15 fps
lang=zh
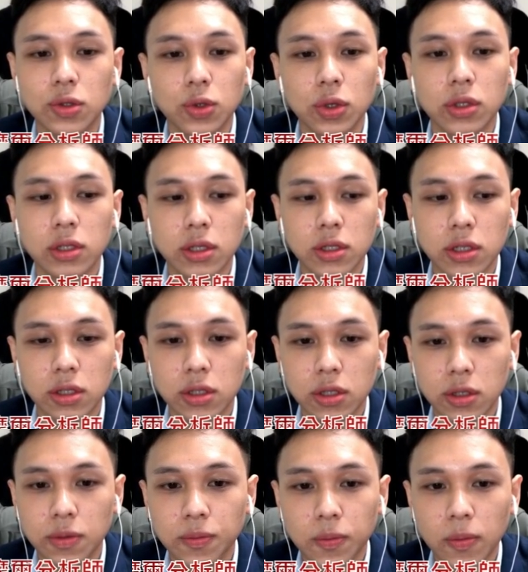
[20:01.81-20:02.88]
所以，这其
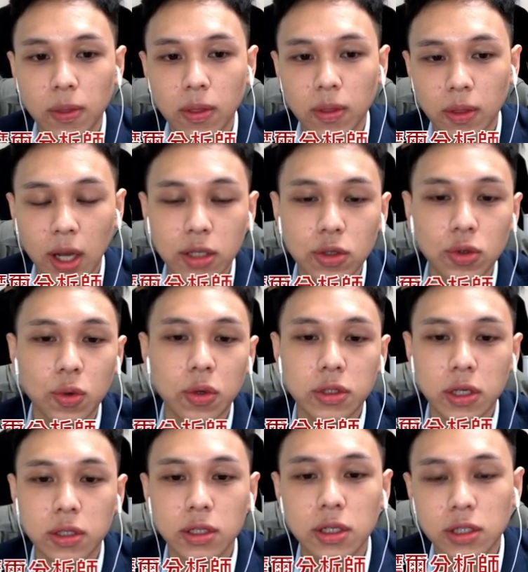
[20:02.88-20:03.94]
实它就是会
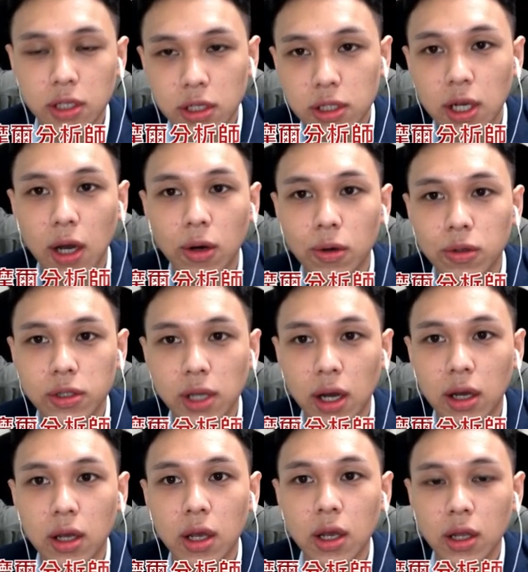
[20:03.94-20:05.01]
呈现先下后
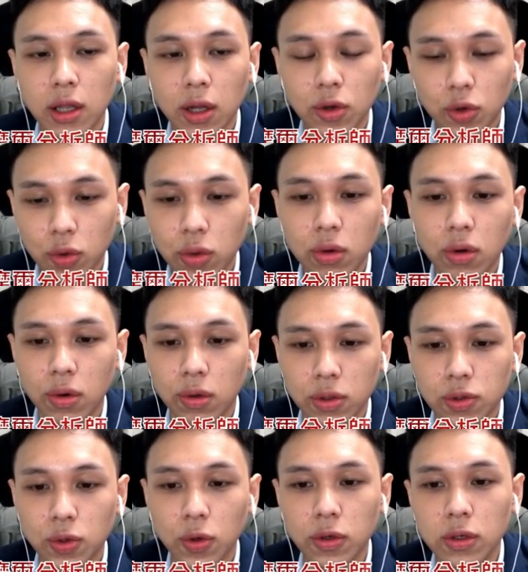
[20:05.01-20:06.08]
上。那如果
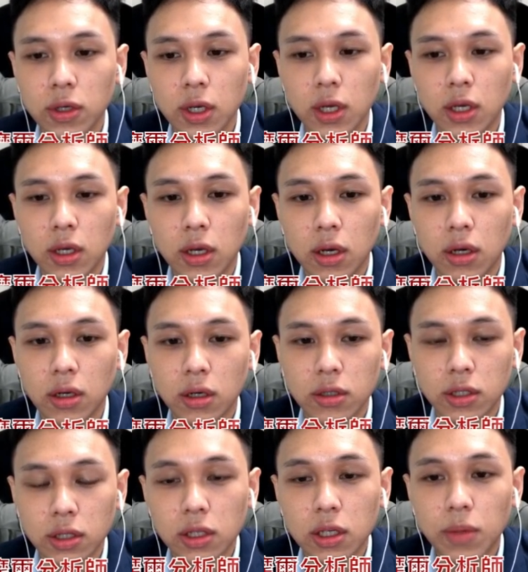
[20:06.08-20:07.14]
说，呃，
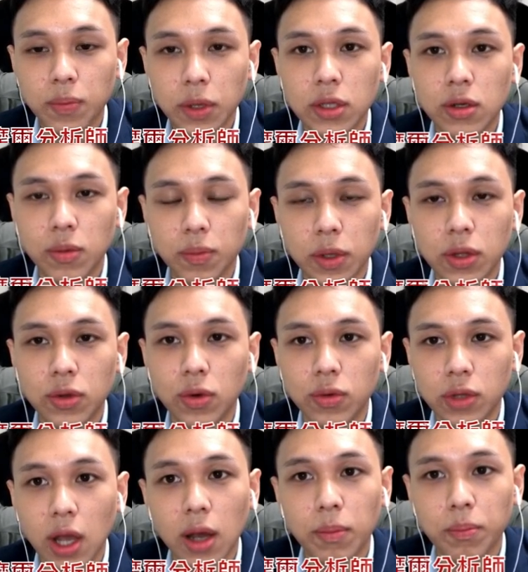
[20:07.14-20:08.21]
这次变种病毒
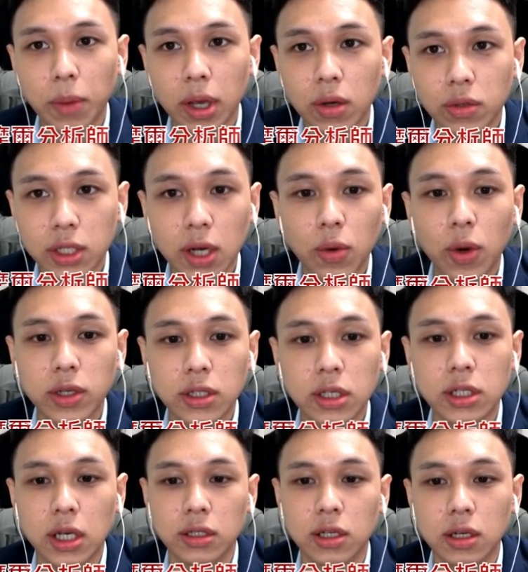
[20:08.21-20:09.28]
它没有像外界
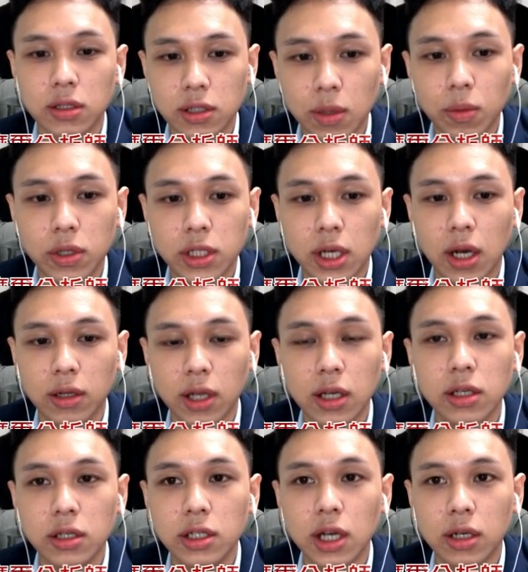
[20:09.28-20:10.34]
想象这么强，它
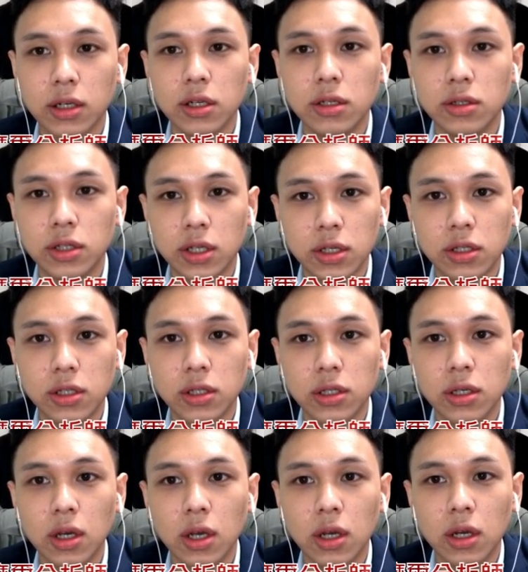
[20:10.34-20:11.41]
影响力其实
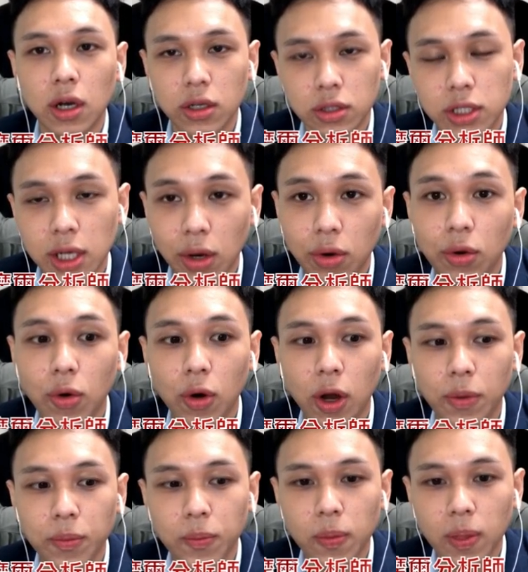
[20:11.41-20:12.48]
很小的话，
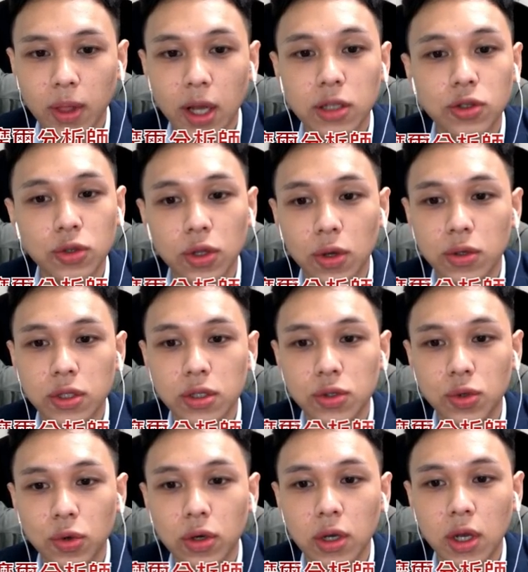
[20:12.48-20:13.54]
它就等于是
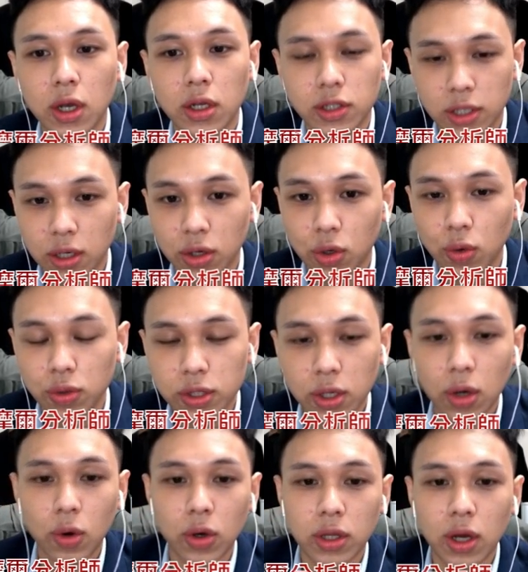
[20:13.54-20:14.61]
说整个股市
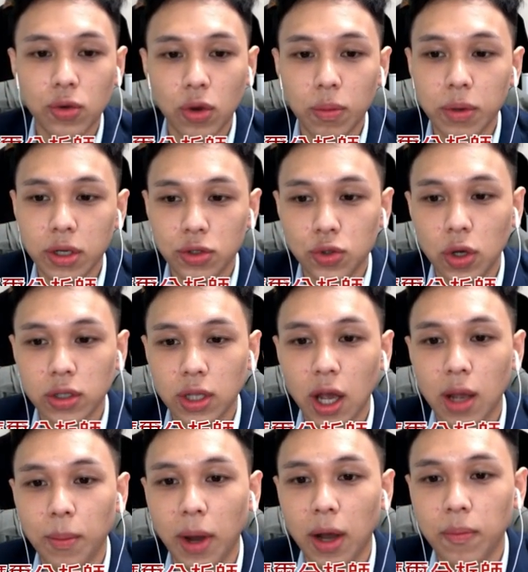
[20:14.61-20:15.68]
又回到原本的状
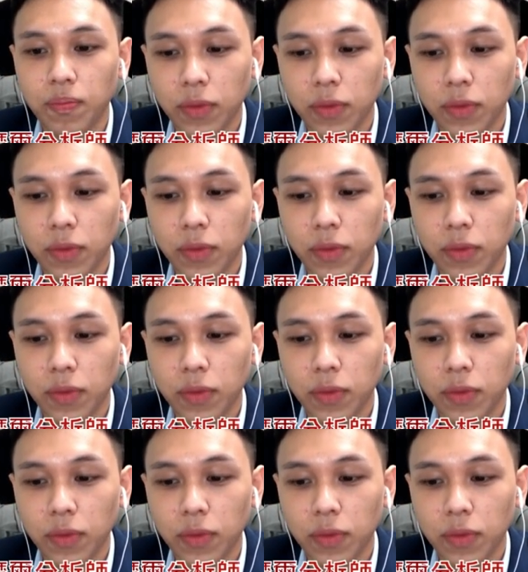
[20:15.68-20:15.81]
态嘛。